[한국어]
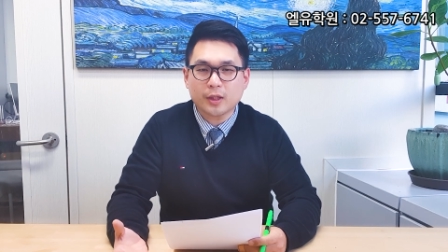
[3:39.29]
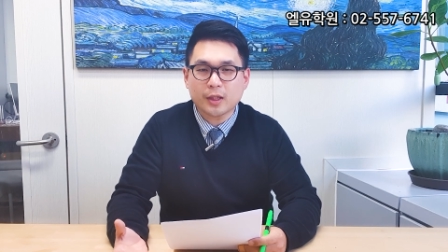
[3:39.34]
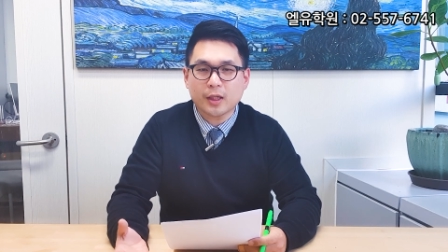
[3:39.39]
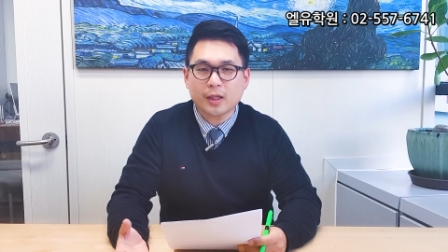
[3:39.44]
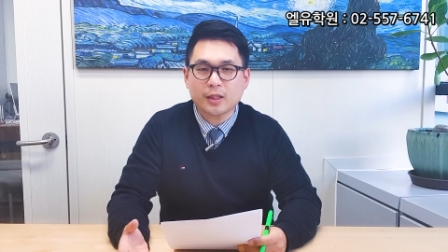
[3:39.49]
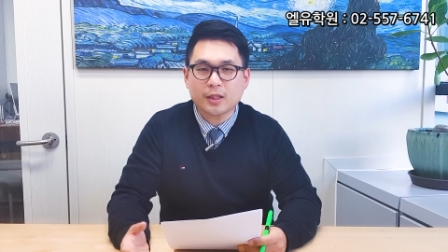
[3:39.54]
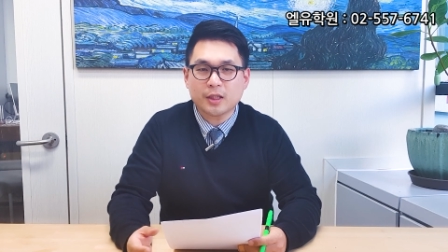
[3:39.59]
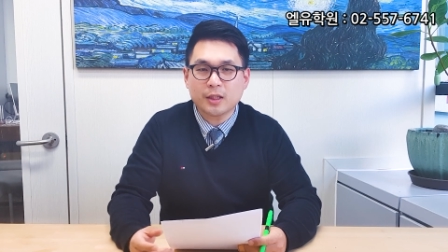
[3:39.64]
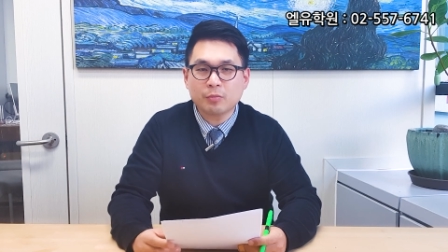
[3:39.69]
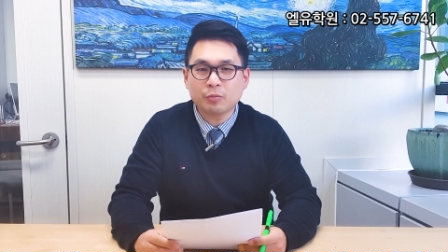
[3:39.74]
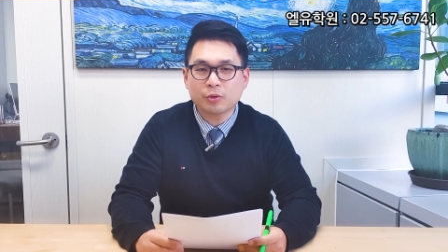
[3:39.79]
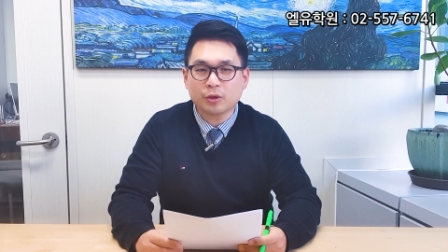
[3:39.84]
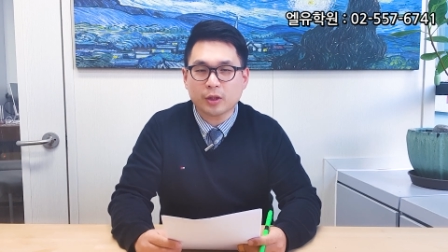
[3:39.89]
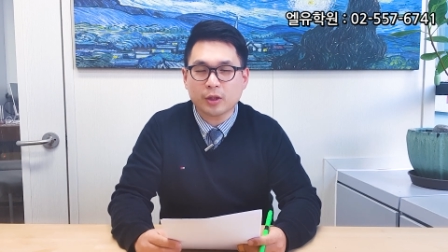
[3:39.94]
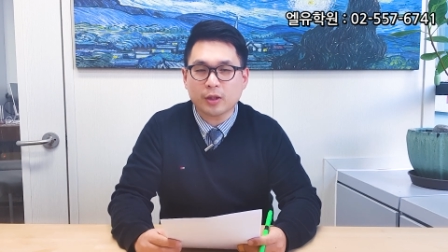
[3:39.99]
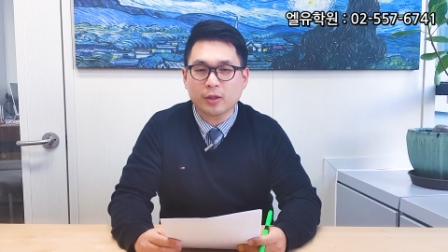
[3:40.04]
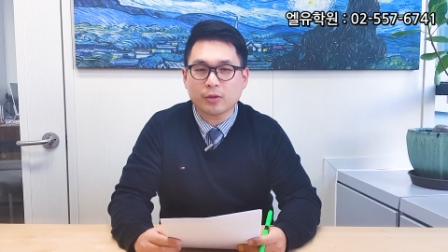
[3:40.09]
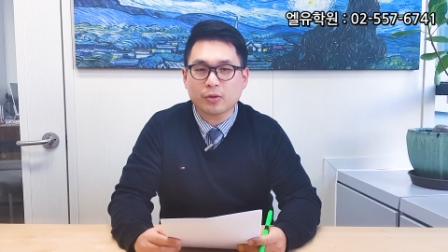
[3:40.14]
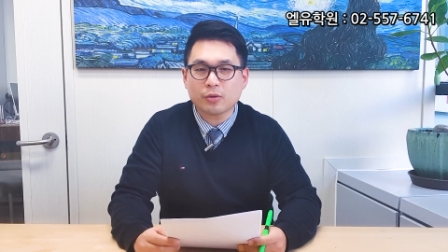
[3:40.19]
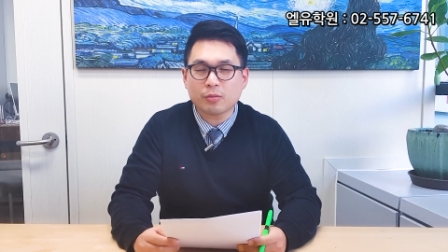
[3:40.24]
제가
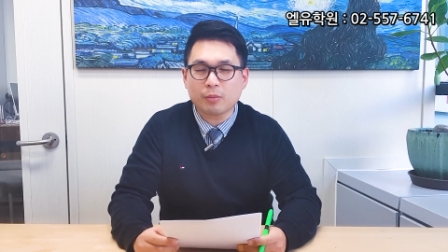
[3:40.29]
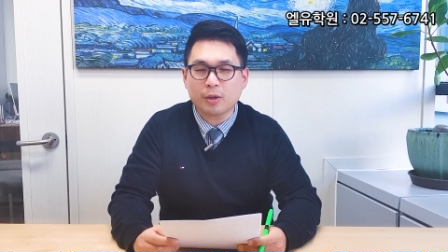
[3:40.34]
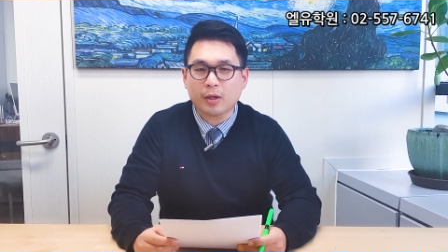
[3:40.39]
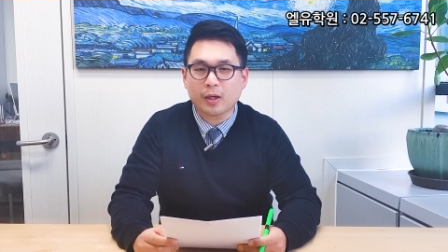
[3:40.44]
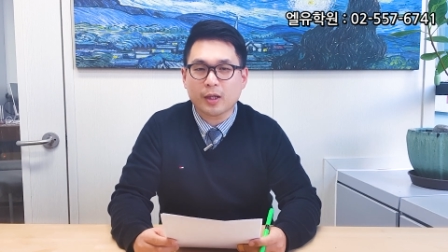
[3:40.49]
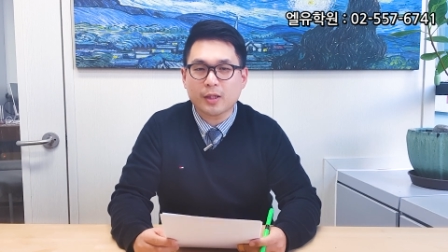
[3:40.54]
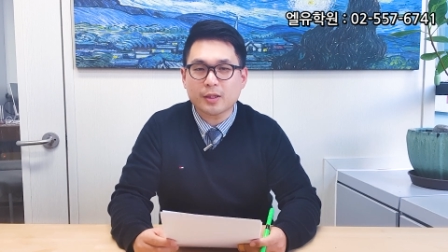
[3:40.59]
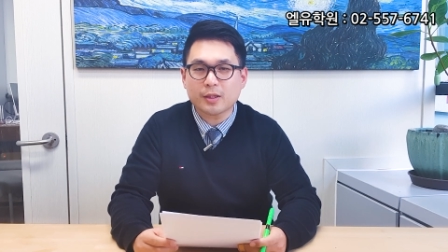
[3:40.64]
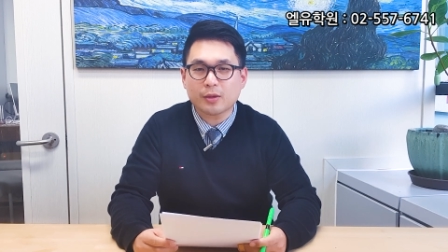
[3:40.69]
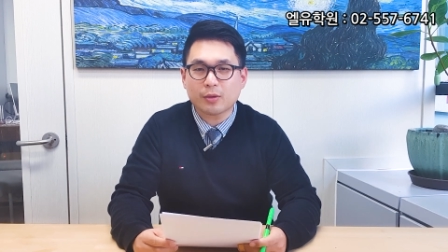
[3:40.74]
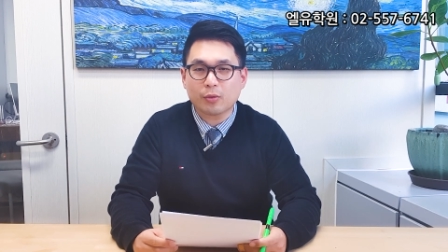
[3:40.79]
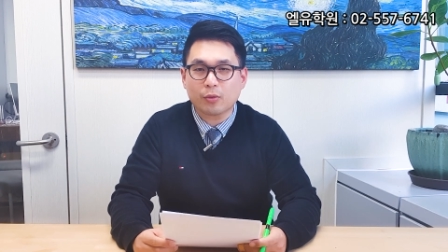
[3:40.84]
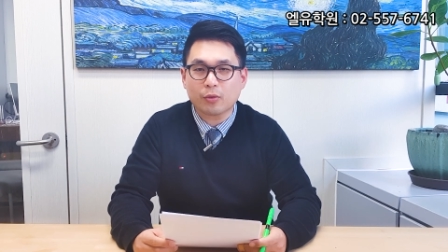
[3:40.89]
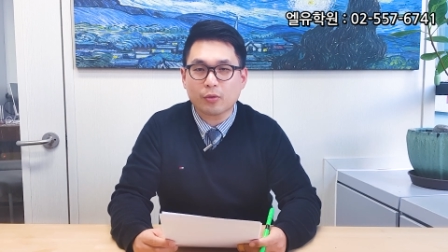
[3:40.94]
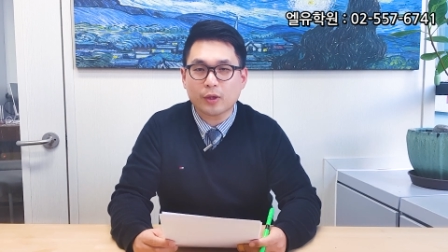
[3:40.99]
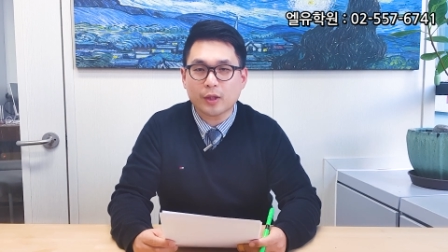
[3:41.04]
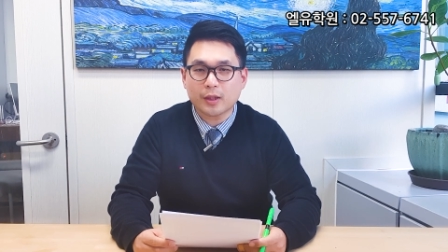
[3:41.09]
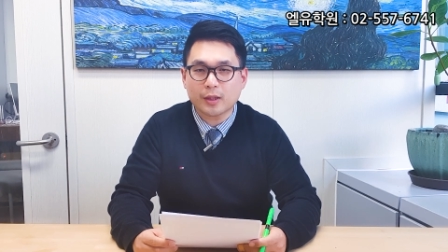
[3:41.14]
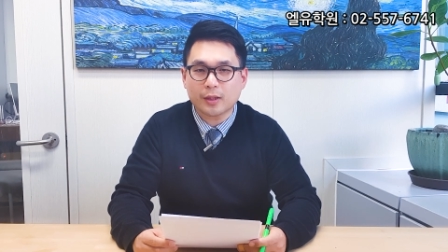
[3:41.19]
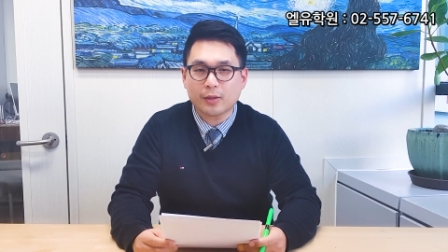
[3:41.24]
질문을 좀 몇 가지를
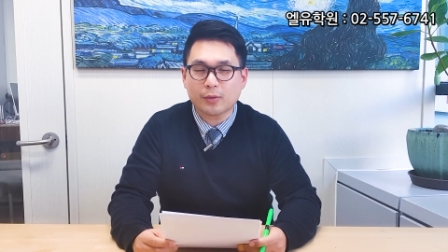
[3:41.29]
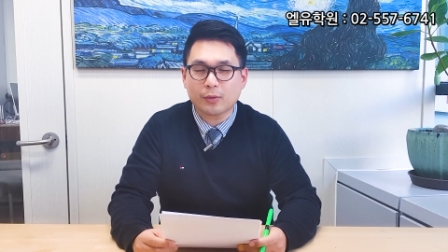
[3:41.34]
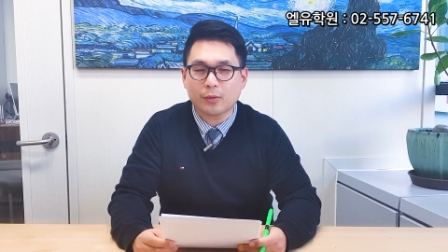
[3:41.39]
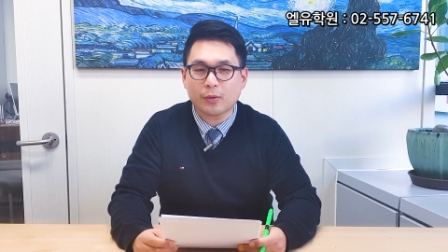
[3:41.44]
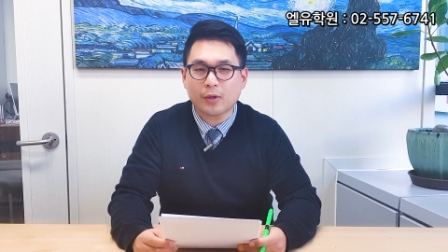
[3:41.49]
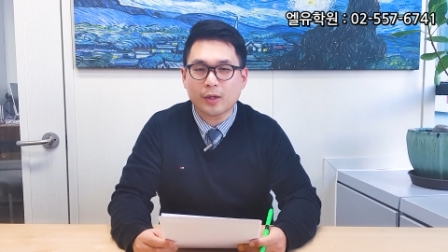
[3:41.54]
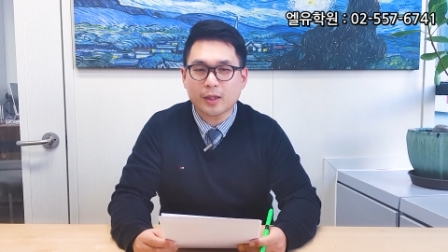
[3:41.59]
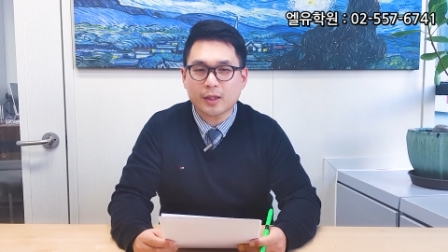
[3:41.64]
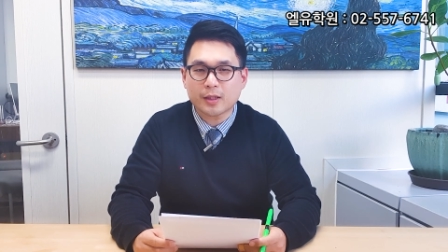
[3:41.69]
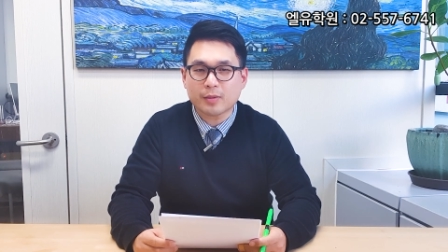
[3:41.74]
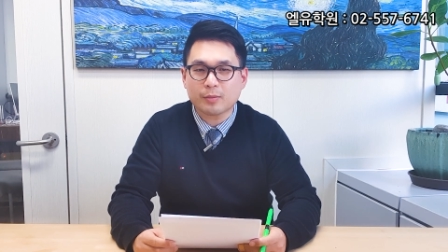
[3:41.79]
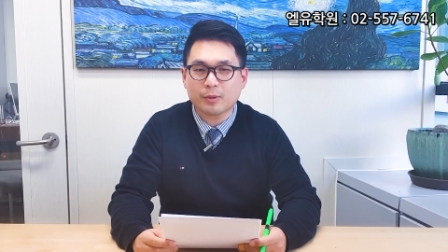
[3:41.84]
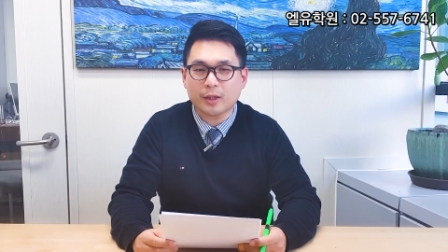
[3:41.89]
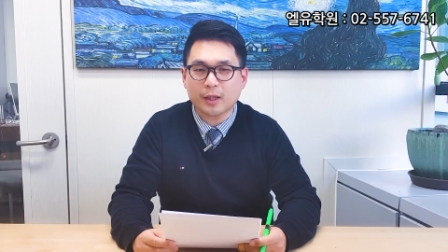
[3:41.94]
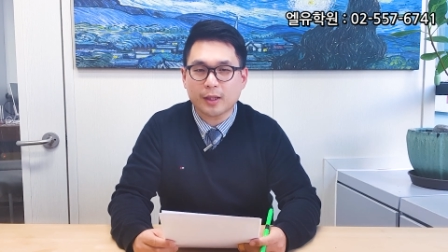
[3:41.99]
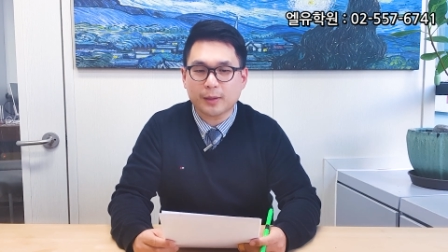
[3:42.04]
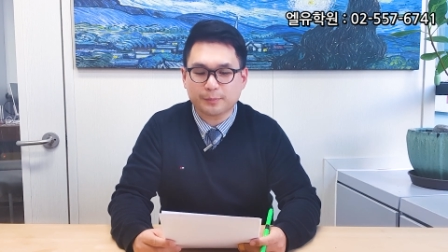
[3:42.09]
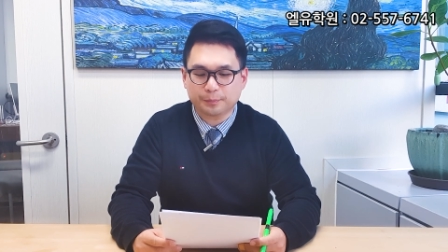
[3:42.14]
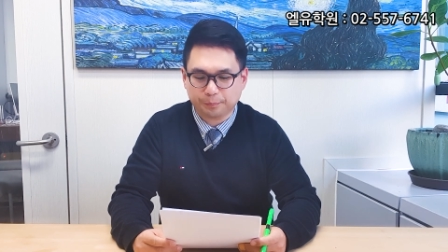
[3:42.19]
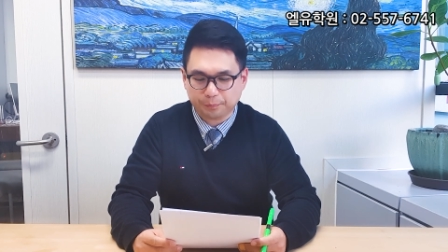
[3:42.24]
공유해 드리도록
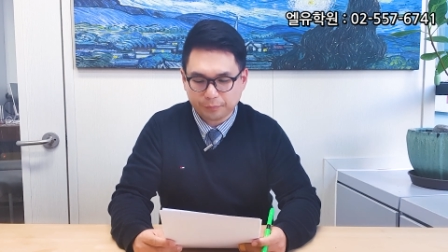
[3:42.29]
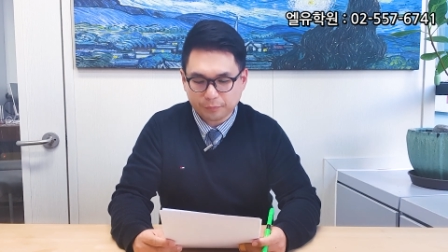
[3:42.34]
하겠습니다.